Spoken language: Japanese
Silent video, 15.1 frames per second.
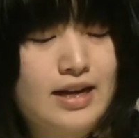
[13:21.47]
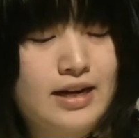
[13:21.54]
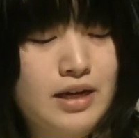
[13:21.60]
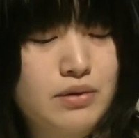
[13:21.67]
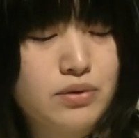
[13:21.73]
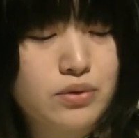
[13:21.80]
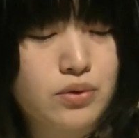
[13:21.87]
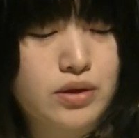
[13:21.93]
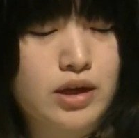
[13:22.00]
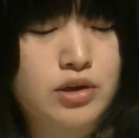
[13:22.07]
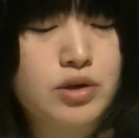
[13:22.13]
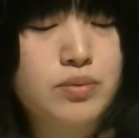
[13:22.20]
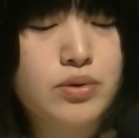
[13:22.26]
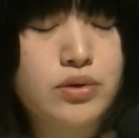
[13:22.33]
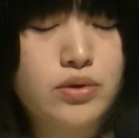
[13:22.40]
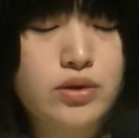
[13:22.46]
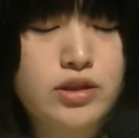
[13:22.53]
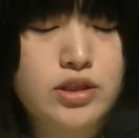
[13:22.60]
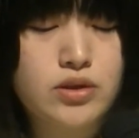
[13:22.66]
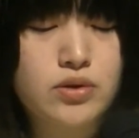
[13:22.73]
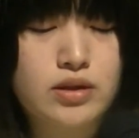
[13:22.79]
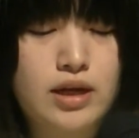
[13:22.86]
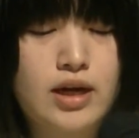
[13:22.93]
レフの100分の
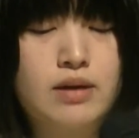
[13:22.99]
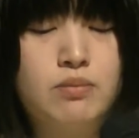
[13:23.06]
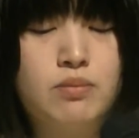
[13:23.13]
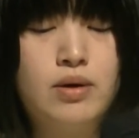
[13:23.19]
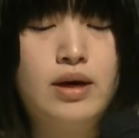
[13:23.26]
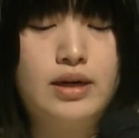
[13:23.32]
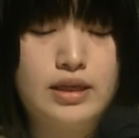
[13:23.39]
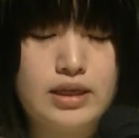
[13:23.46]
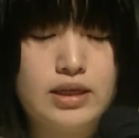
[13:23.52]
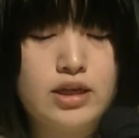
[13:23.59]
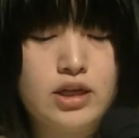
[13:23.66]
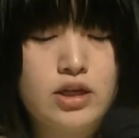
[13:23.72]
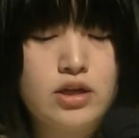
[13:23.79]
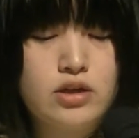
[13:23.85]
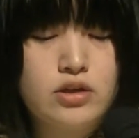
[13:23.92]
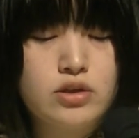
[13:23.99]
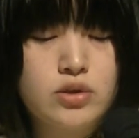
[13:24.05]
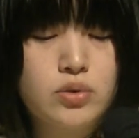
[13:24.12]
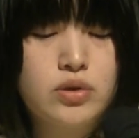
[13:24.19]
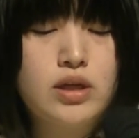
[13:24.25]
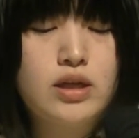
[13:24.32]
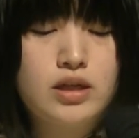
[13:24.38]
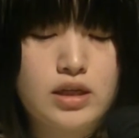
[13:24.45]
1の単位もあり、
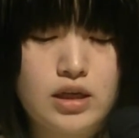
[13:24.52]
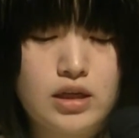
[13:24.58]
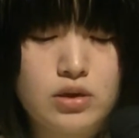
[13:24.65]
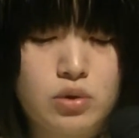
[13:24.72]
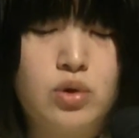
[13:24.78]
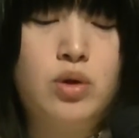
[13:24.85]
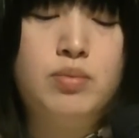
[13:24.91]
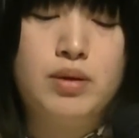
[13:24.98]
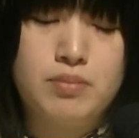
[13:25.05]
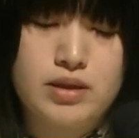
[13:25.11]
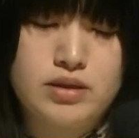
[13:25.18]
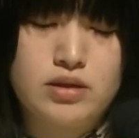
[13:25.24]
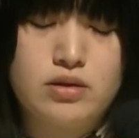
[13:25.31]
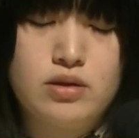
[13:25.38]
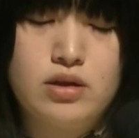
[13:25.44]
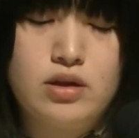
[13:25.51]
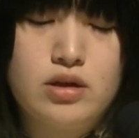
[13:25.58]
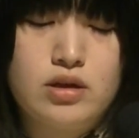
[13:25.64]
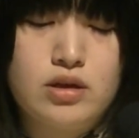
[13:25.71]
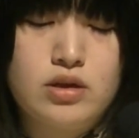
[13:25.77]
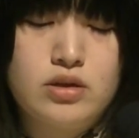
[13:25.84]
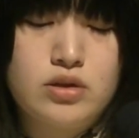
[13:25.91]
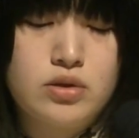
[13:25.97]
ストティンキと呼びます。
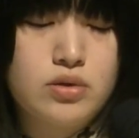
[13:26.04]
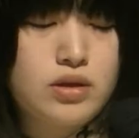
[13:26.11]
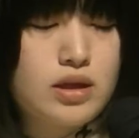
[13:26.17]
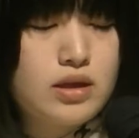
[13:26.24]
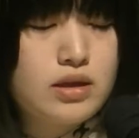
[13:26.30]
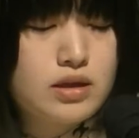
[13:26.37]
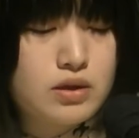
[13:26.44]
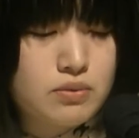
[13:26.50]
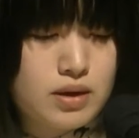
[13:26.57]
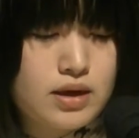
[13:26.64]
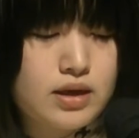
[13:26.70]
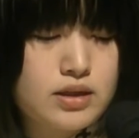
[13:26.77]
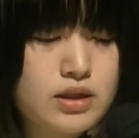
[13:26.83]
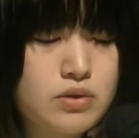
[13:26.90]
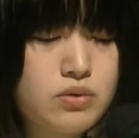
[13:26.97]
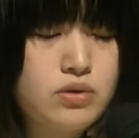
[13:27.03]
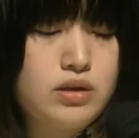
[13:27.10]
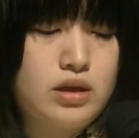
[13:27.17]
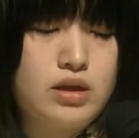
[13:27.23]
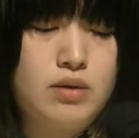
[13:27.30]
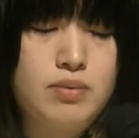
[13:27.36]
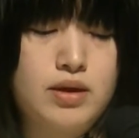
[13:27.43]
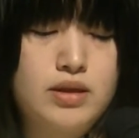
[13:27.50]
ストティンキは日本
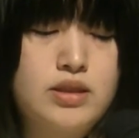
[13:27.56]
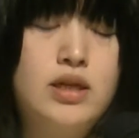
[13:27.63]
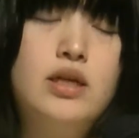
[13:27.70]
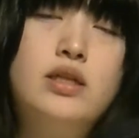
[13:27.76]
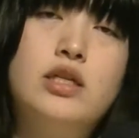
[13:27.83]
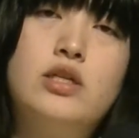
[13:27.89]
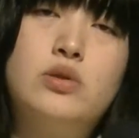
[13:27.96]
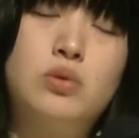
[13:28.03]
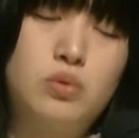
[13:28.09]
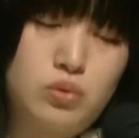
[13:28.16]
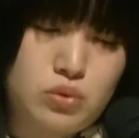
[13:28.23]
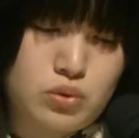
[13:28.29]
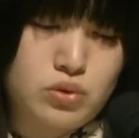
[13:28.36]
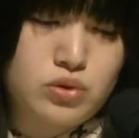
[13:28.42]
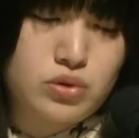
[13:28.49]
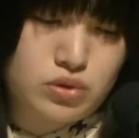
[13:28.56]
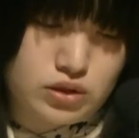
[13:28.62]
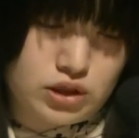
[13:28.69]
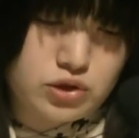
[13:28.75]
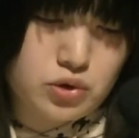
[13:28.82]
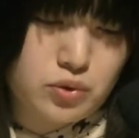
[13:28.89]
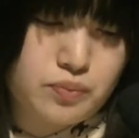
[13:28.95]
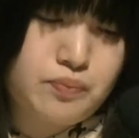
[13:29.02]
で言えば1000に相当するで
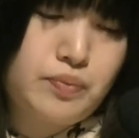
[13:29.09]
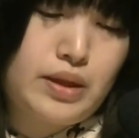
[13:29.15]
しょ